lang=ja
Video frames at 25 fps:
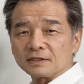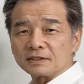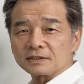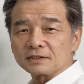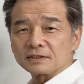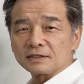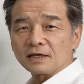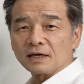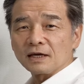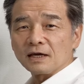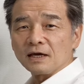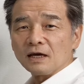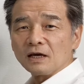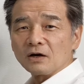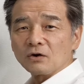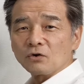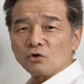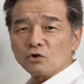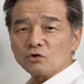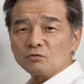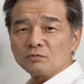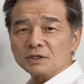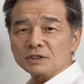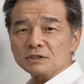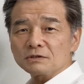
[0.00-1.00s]
ですね
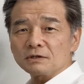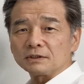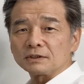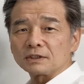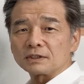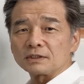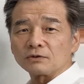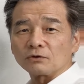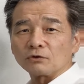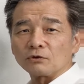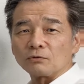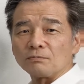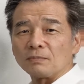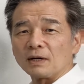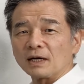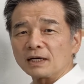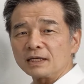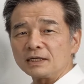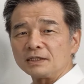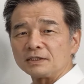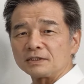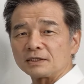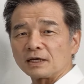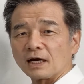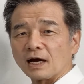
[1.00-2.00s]
この町はですねこの
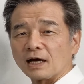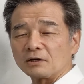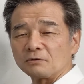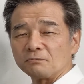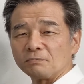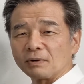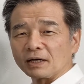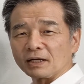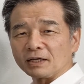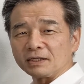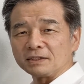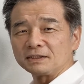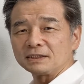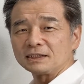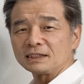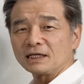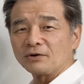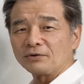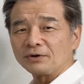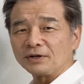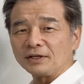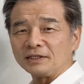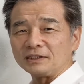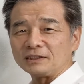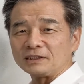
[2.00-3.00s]
バレンシアあの
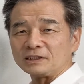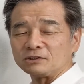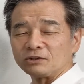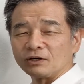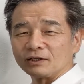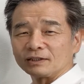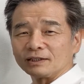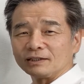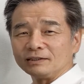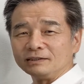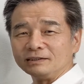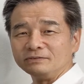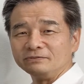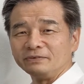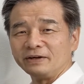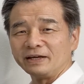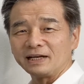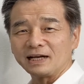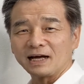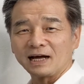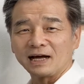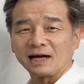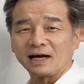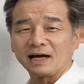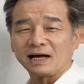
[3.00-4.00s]
バレンシアオレンジとかで有名
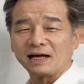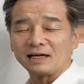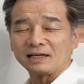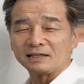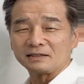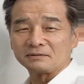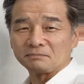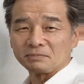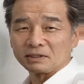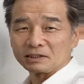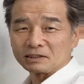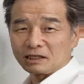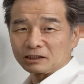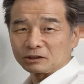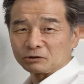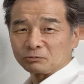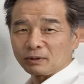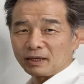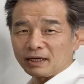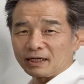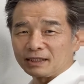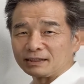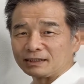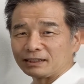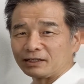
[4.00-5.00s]
なああと
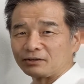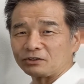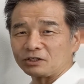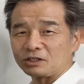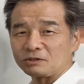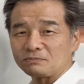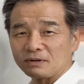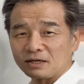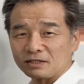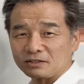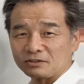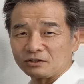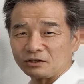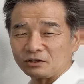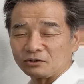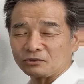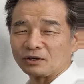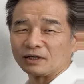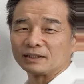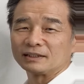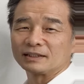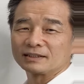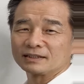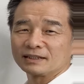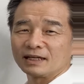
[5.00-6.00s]
バレンシアの火祭りと
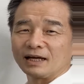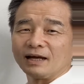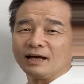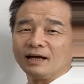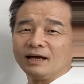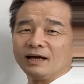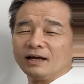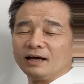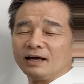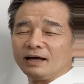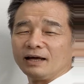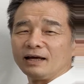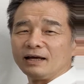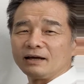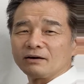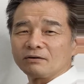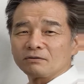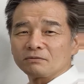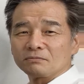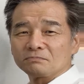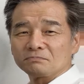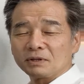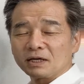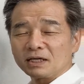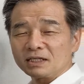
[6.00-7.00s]
かですね、
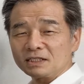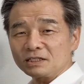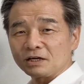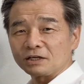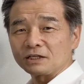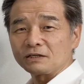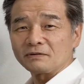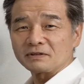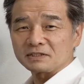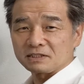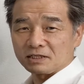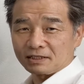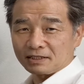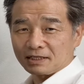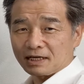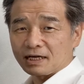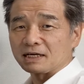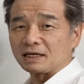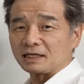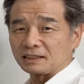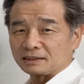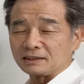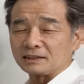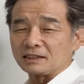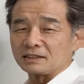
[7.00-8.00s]
えー、バレンシアの火祭りは
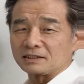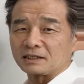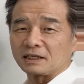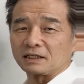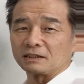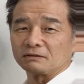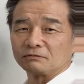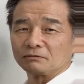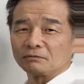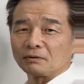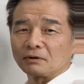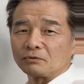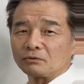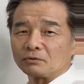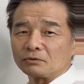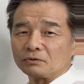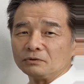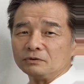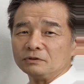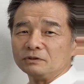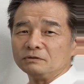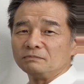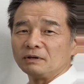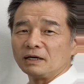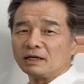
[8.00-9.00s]
3月ですけれども、まあ、この
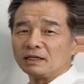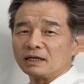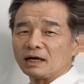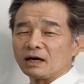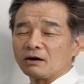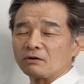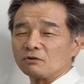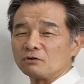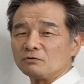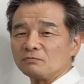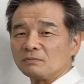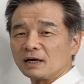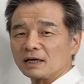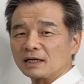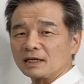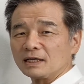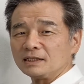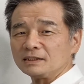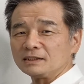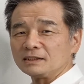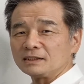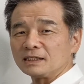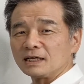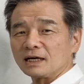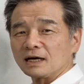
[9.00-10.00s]
有名なこの
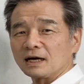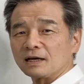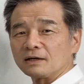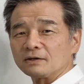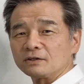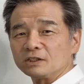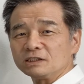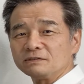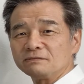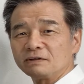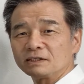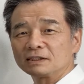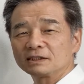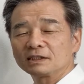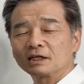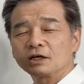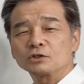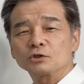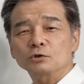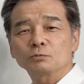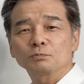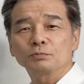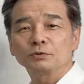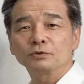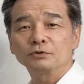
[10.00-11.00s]
バレンシアから車で
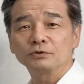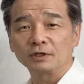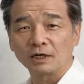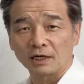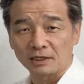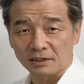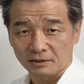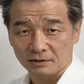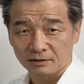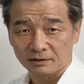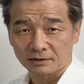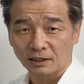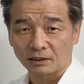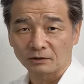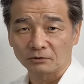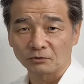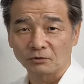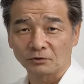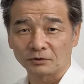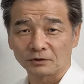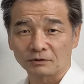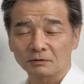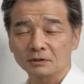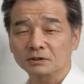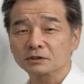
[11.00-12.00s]
30分ぐらい行ったと
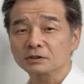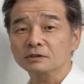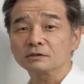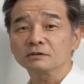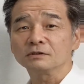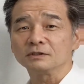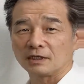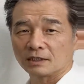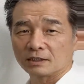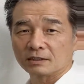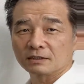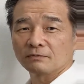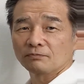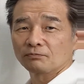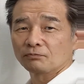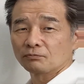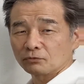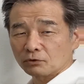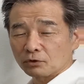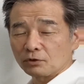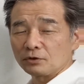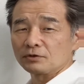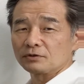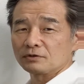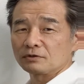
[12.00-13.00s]
ころで、すぐです本
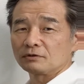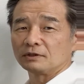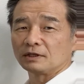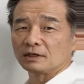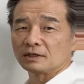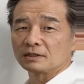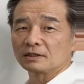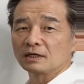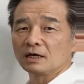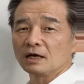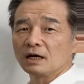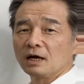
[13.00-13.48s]
当にすぐです